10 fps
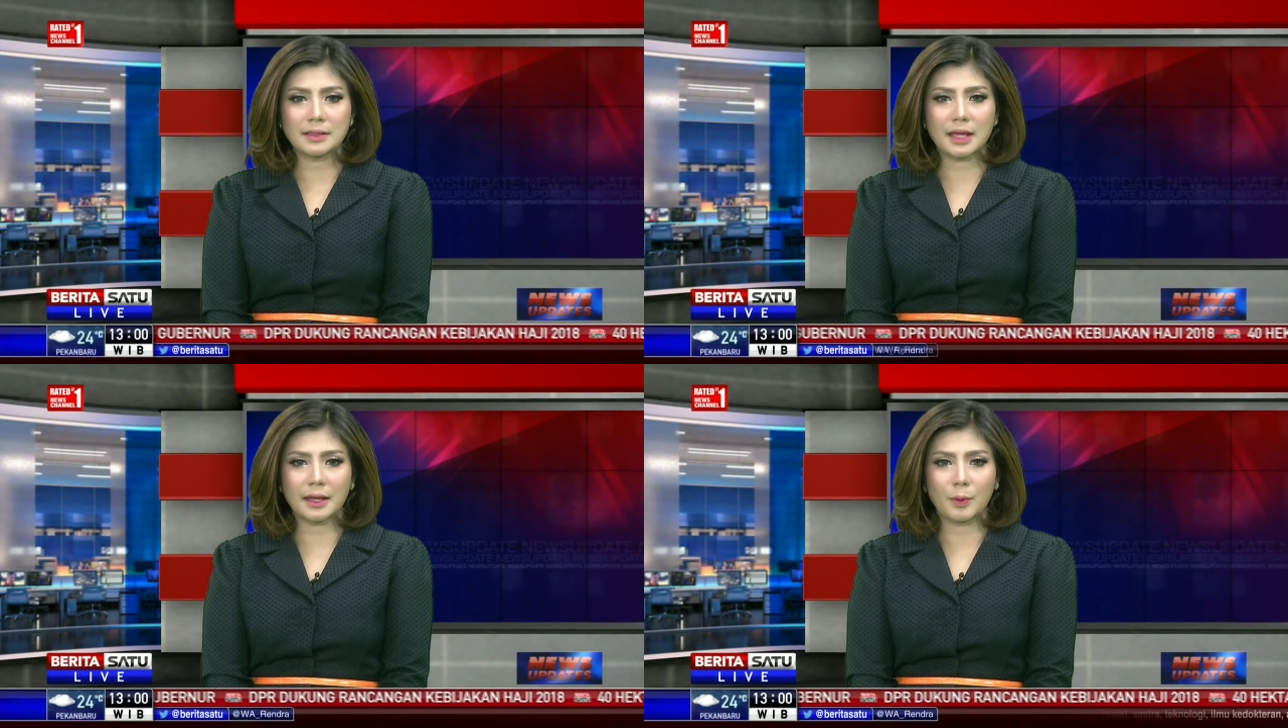
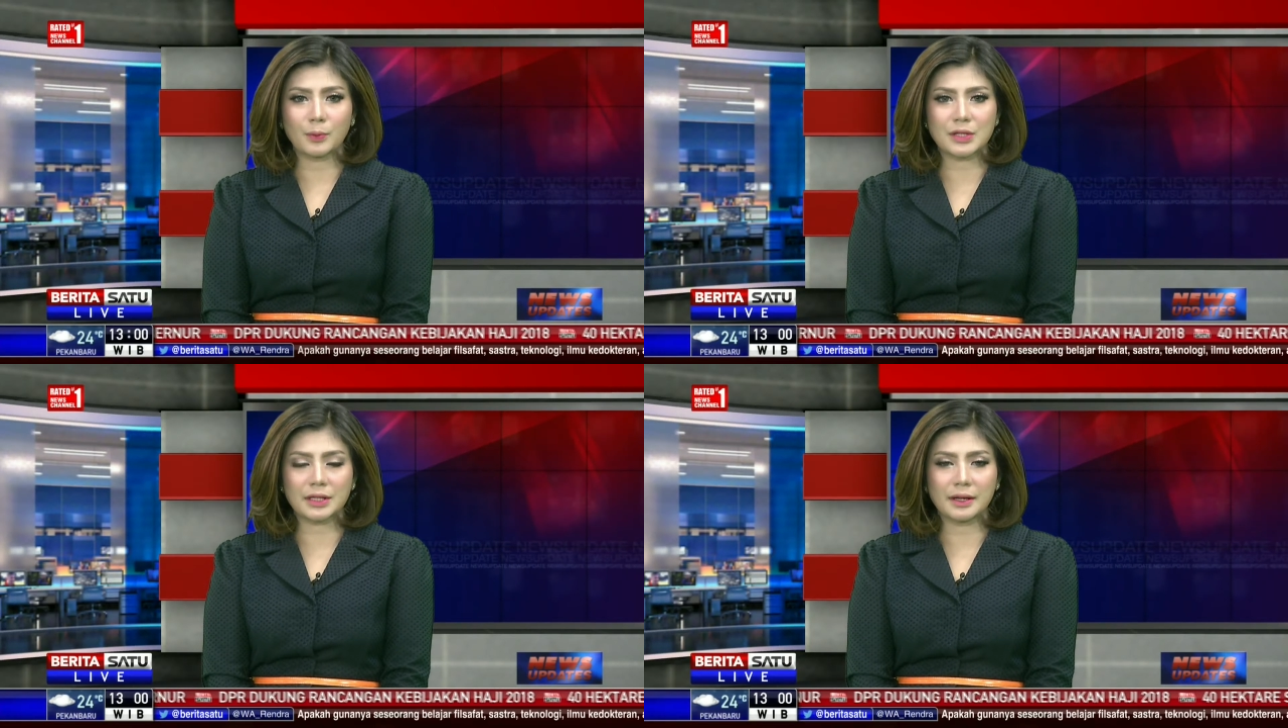Saya
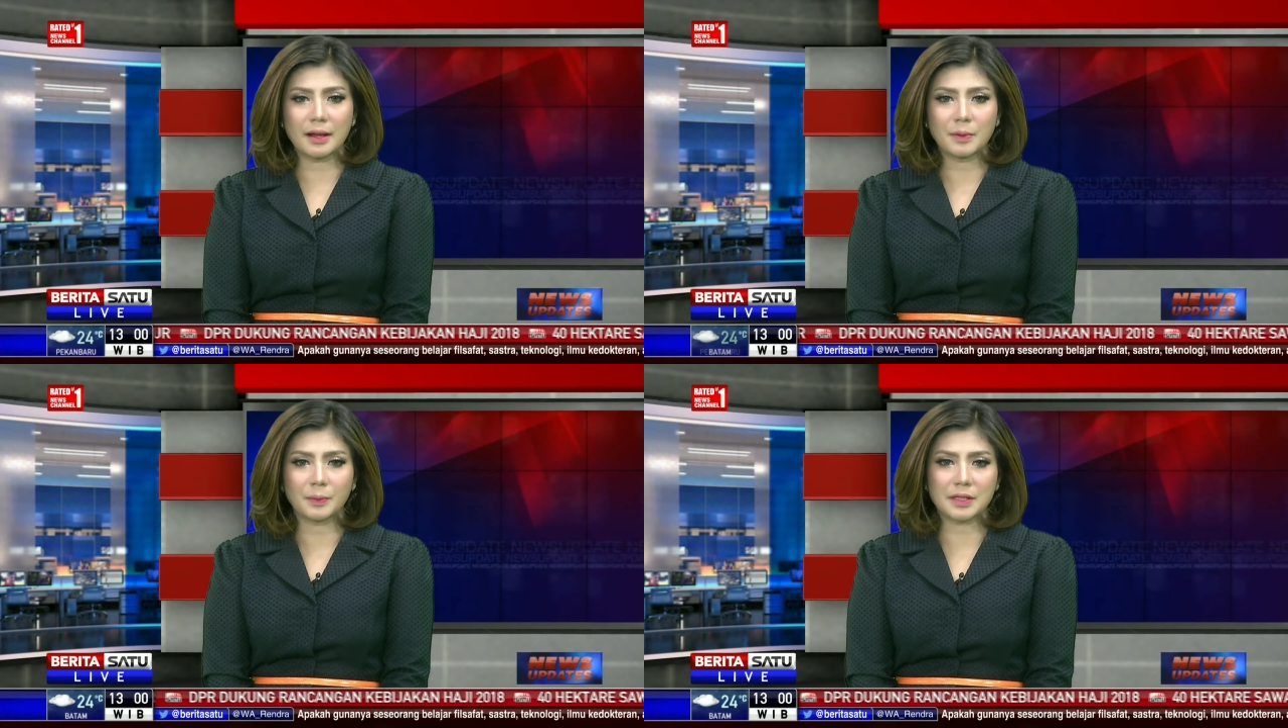Popi
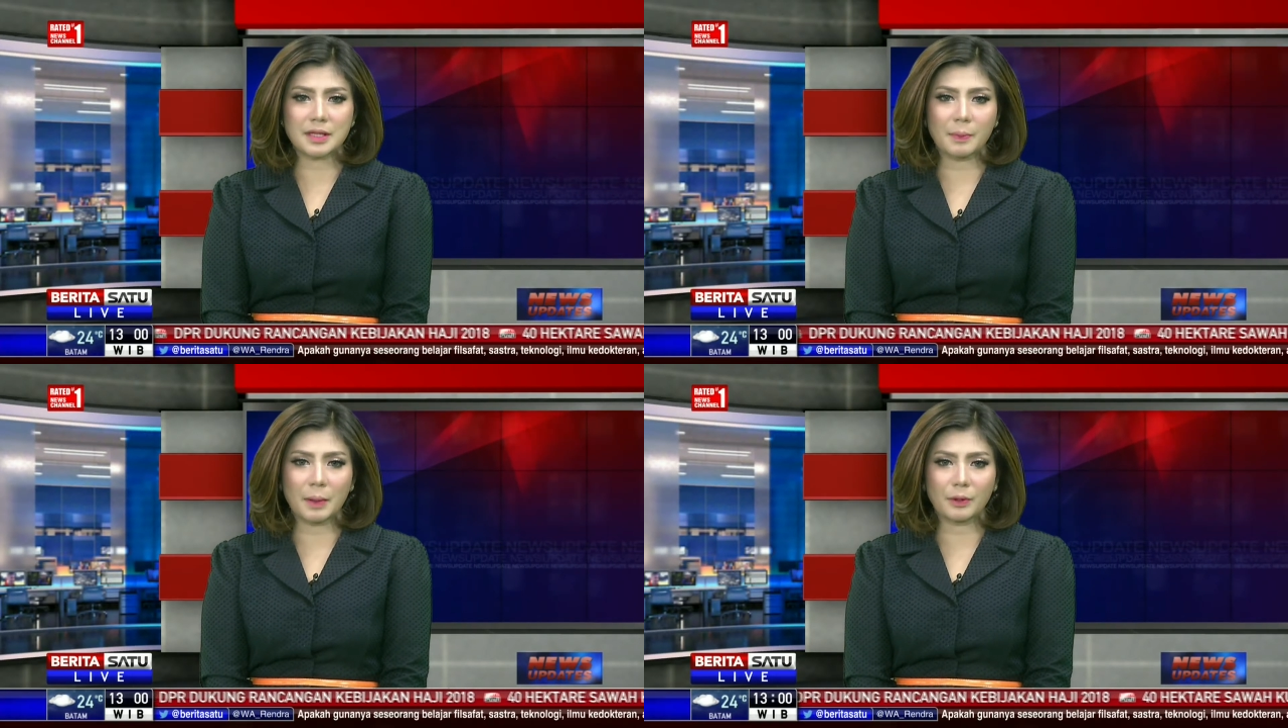Zedra,
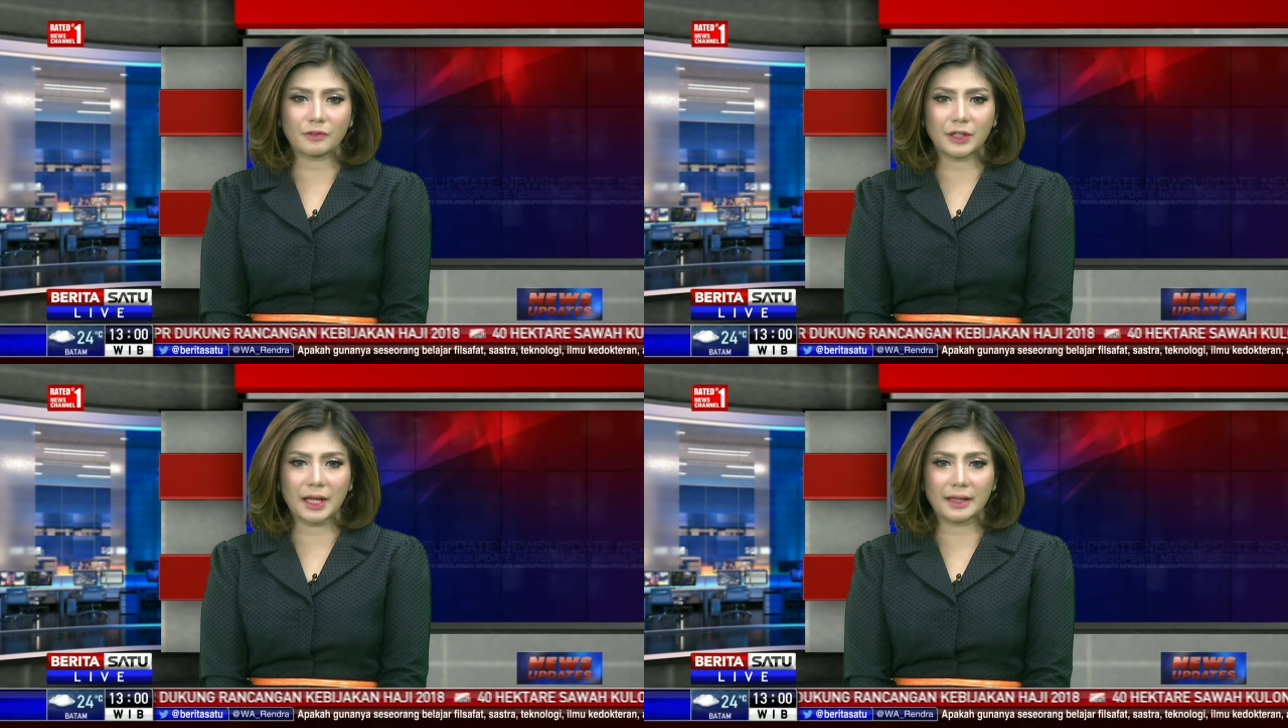pemirsa
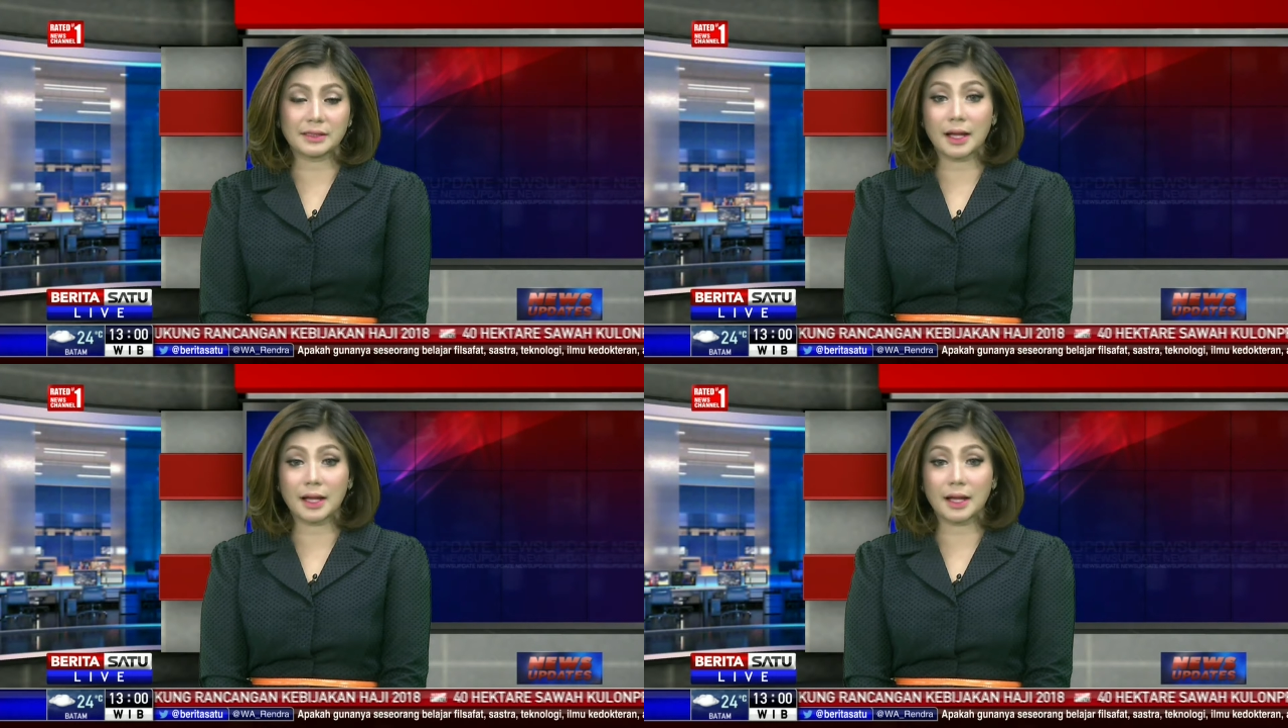Pemprov DKI